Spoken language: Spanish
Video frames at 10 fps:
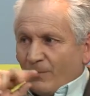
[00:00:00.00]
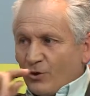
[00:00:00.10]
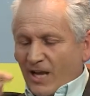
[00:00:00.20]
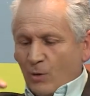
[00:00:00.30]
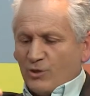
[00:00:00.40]
o
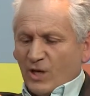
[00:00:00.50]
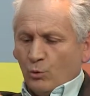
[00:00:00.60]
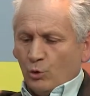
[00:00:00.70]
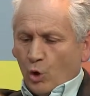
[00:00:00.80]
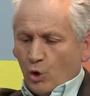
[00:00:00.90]
sea, en un
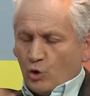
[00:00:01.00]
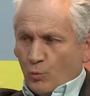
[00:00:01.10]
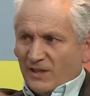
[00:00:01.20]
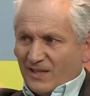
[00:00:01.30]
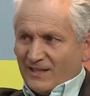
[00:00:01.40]
segundo, ocho
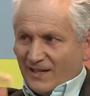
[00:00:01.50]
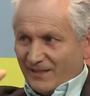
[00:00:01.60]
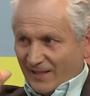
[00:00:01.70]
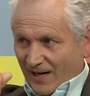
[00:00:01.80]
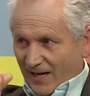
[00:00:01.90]
vueltas a la
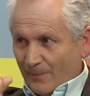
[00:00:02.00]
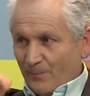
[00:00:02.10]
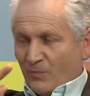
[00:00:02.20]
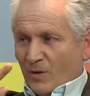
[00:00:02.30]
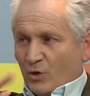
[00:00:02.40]
Tierra.
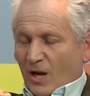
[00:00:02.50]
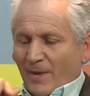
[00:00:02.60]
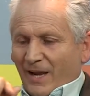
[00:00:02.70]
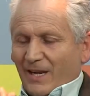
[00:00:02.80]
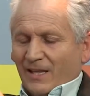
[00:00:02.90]
O sea,
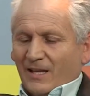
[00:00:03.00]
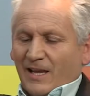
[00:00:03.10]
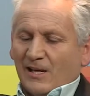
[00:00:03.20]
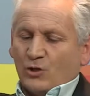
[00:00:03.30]
imagínate que el